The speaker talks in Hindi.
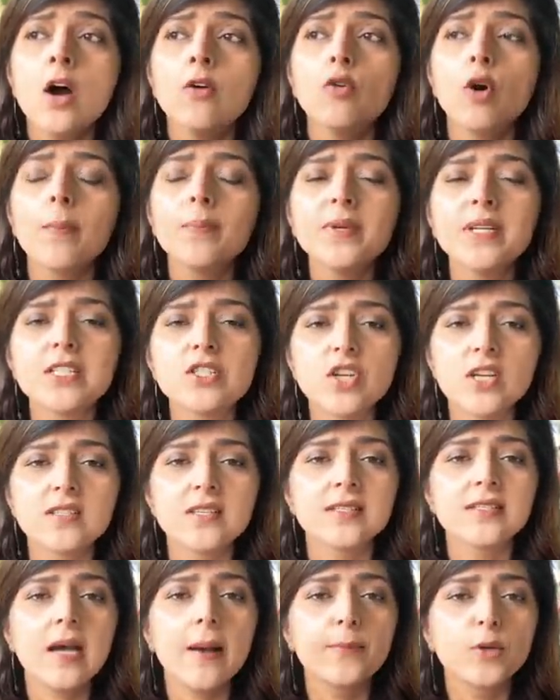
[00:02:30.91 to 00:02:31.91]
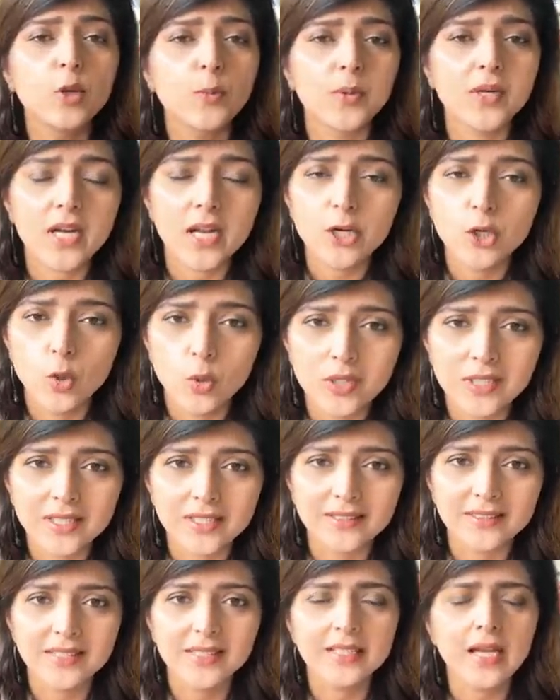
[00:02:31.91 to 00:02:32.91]
वो अपने स्ट्रेसेस आपके पर अनलोड
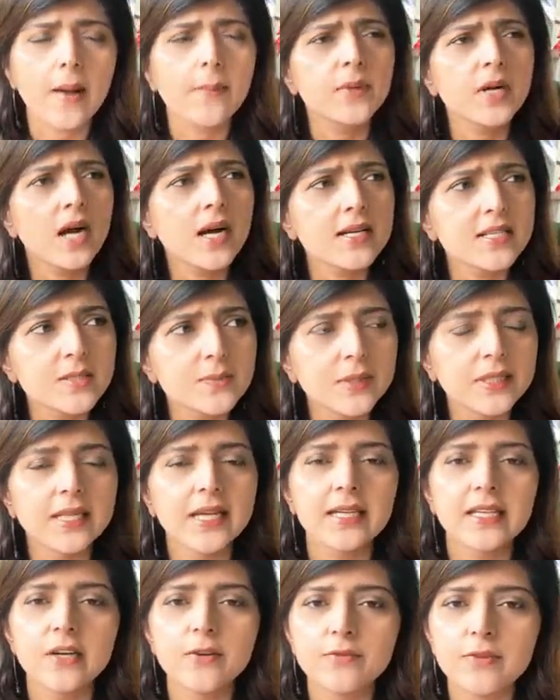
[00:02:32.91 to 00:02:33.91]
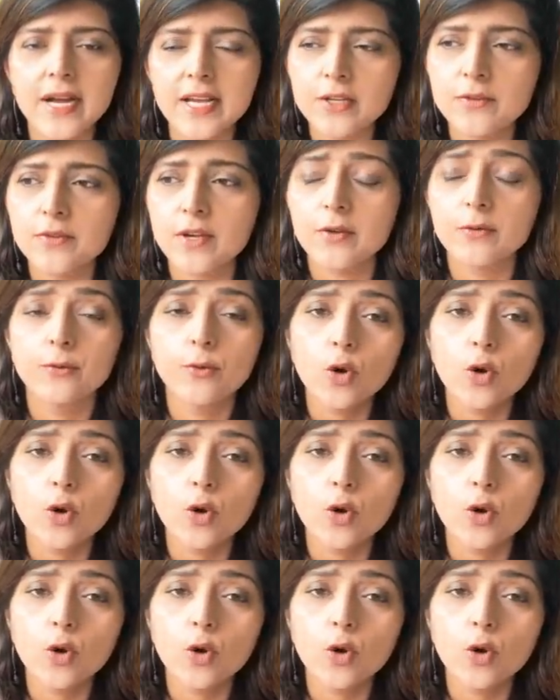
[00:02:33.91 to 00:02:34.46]
करते हैं या आपका हस्बैंड है या वाइफ है